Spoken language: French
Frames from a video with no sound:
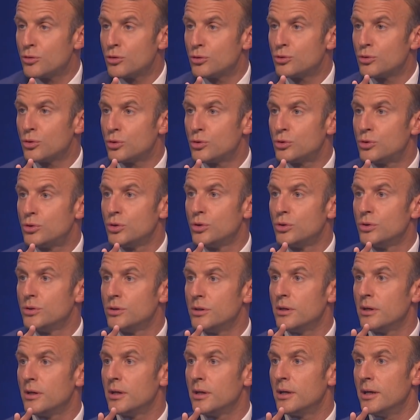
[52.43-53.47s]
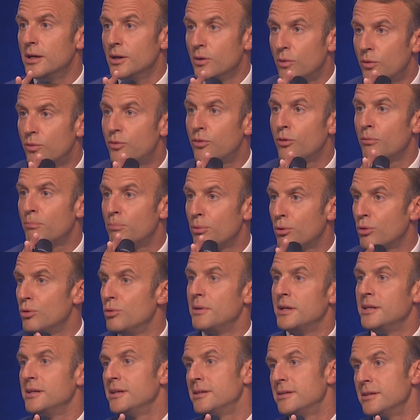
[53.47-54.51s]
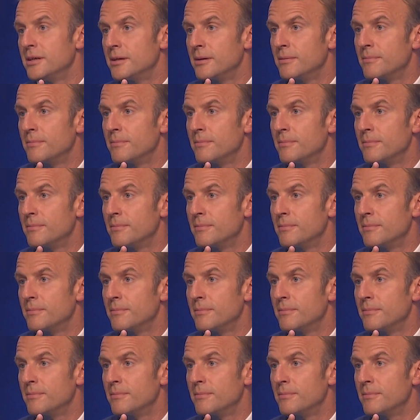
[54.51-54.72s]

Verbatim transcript: autochtones et au fond pour l'humanité.